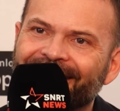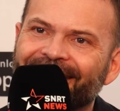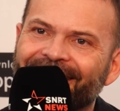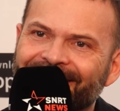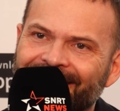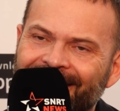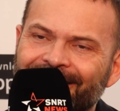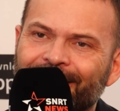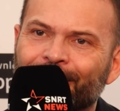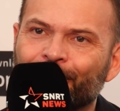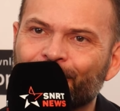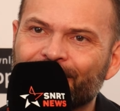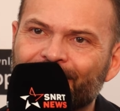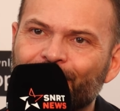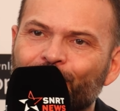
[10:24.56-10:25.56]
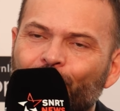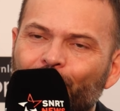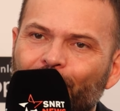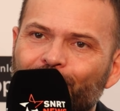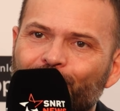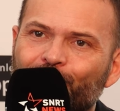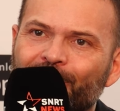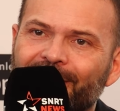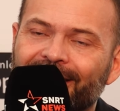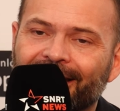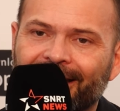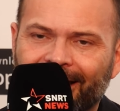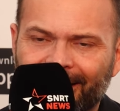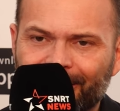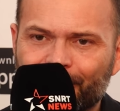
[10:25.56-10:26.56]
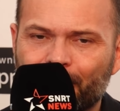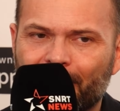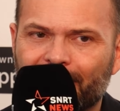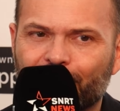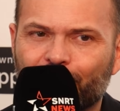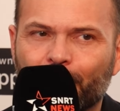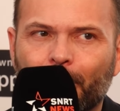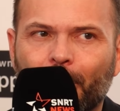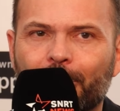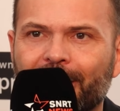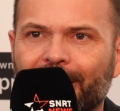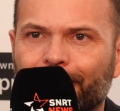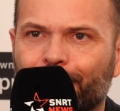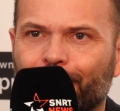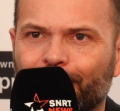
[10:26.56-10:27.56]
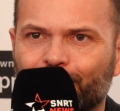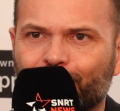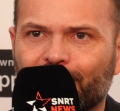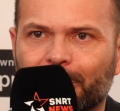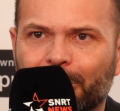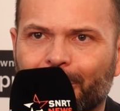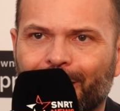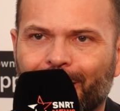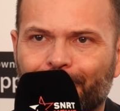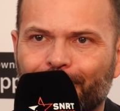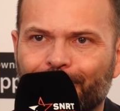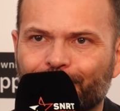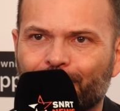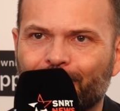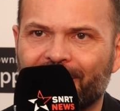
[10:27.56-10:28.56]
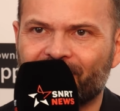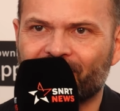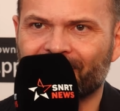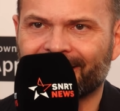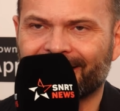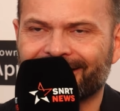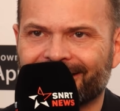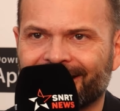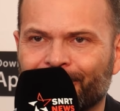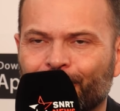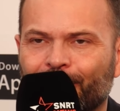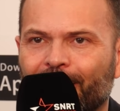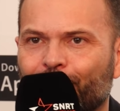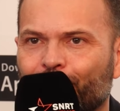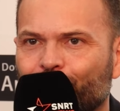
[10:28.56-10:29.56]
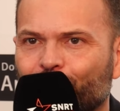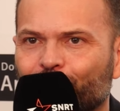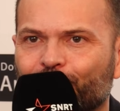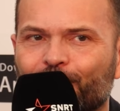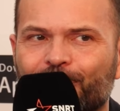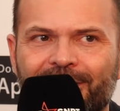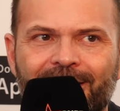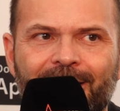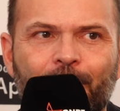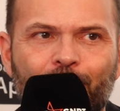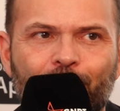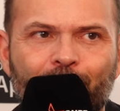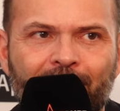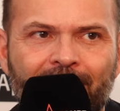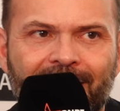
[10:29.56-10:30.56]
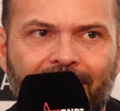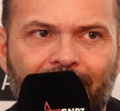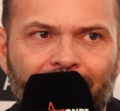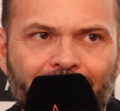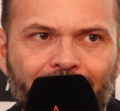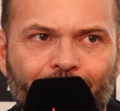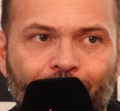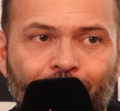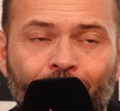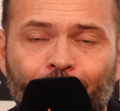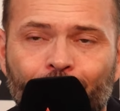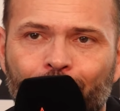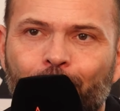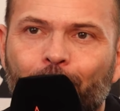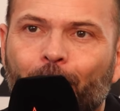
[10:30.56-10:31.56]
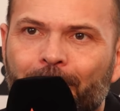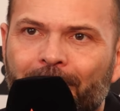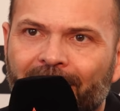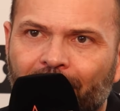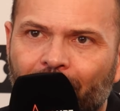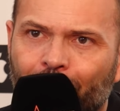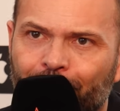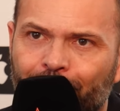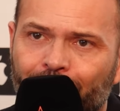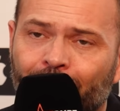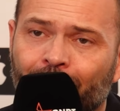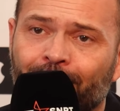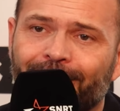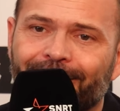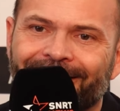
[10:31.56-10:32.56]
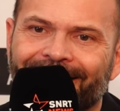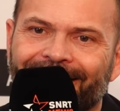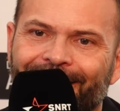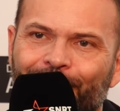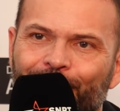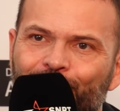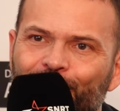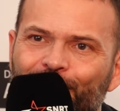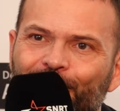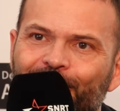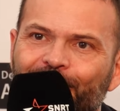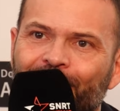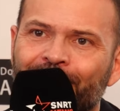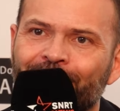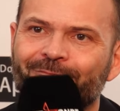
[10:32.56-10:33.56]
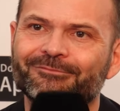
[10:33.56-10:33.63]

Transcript: Et ça, c'est aussi une opportunité rare. Je parlais de première fois. Toutes les premières fois sont magiques et celle de la rencontre aussi d'un public avec euh, une première œuvre l'est euh, tout autant.